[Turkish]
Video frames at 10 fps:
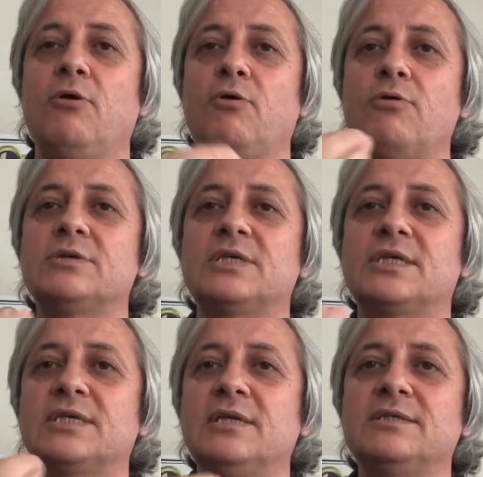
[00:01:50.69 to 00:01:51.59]

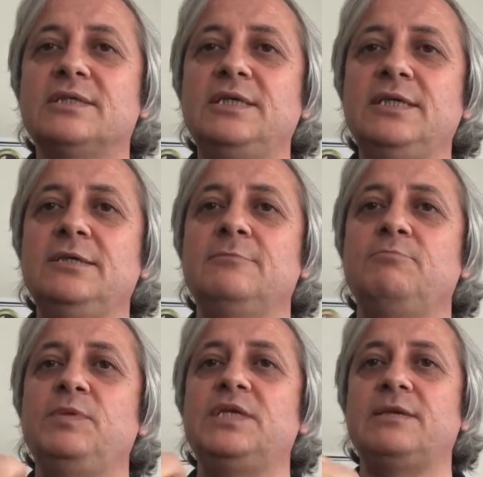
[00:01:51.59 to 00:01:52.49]
Oradaki kalıntıyı
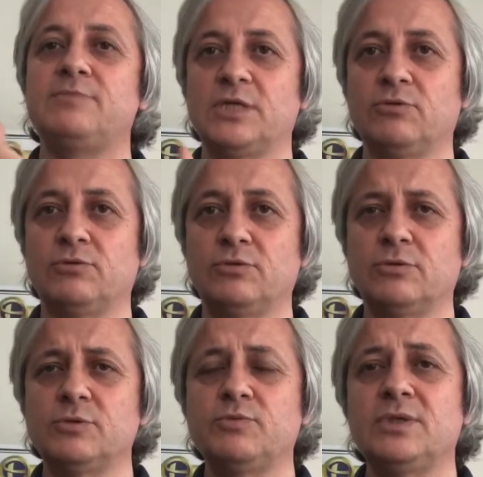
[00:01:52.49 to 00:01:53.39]
midemize
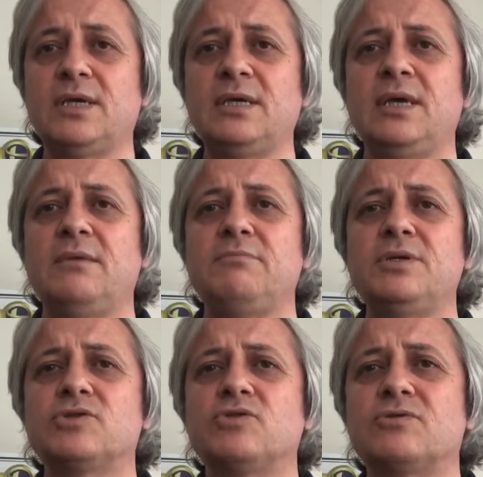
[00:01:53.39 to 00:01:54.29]
yolluyoruz. Bu da
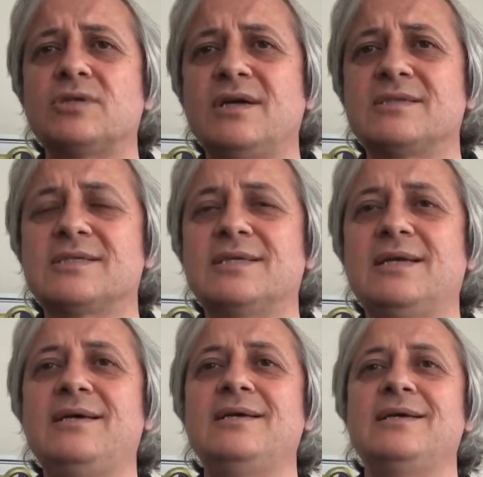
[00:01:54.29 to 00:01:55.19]
birçok
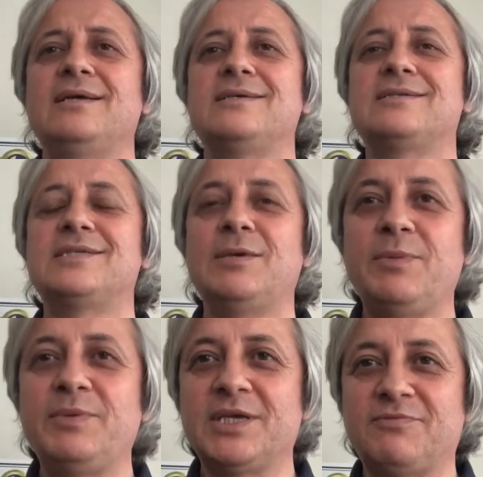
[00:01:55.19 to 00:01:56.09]
rahatsızlığa
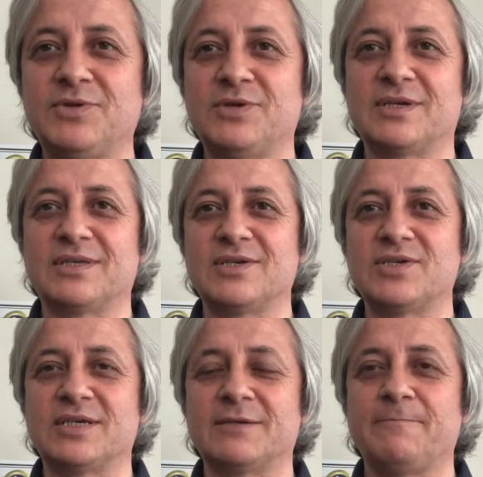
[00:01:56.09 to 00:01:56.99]
sebebiyet veriyor
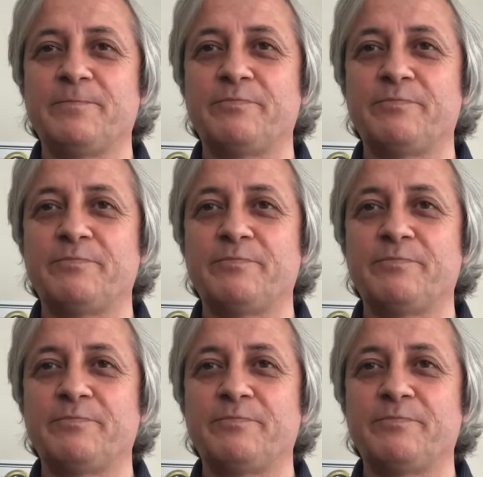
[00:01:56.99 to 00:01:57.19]
arkadaşlar.